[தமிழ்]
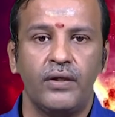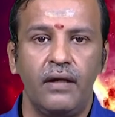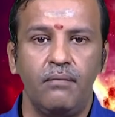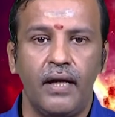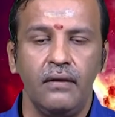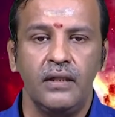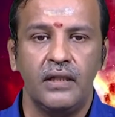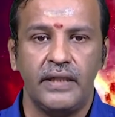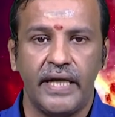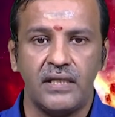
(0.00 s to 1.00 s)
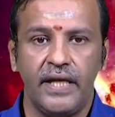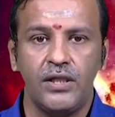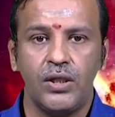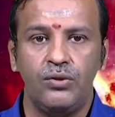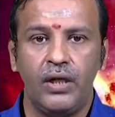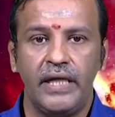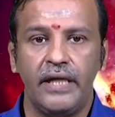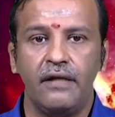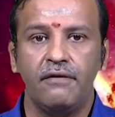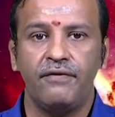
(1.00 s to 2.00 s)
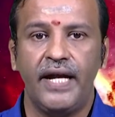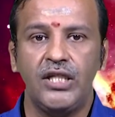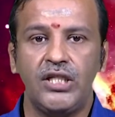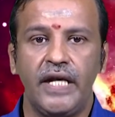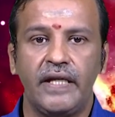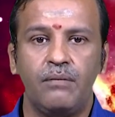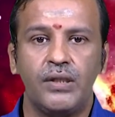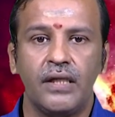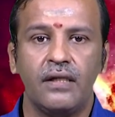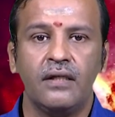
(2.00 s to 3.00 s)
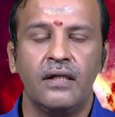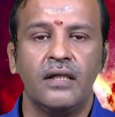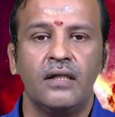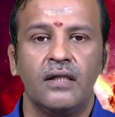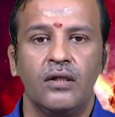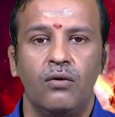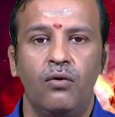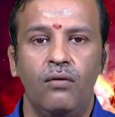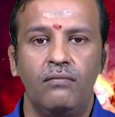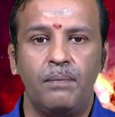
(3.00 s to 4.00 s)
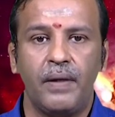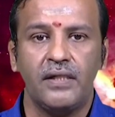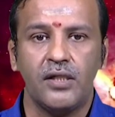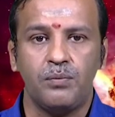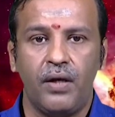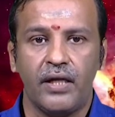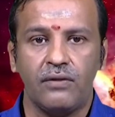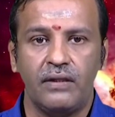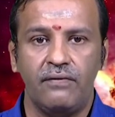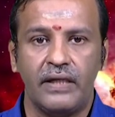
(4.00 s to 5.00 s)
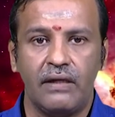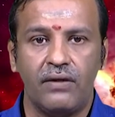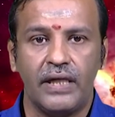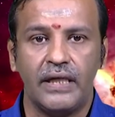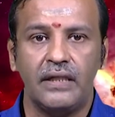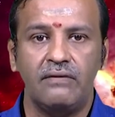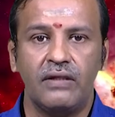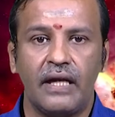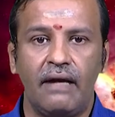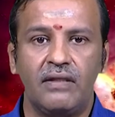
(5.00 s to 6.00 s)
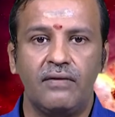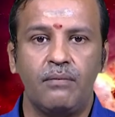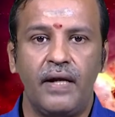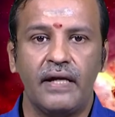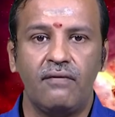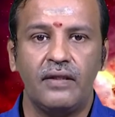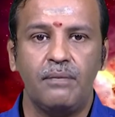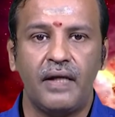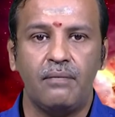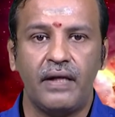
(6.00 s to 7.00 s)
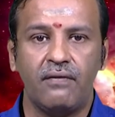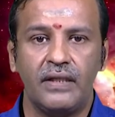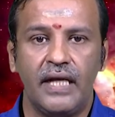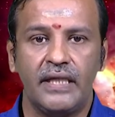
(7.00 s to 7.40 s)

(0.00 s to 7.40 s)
முக்கியமாக டெக்ஸ்டைல்ஸ் ஜுவல்லரி ஃபேன்சி ஐட்டம்ஸு ஹோம் அப்ளைன்சஸ் ப்ராடக்ட்ஸ் வந்து விற்கிறவங்களுக்கு உங்களுக்குலாம் வந்து வருமானங்கள் வந்து பல மடங்கு வந்து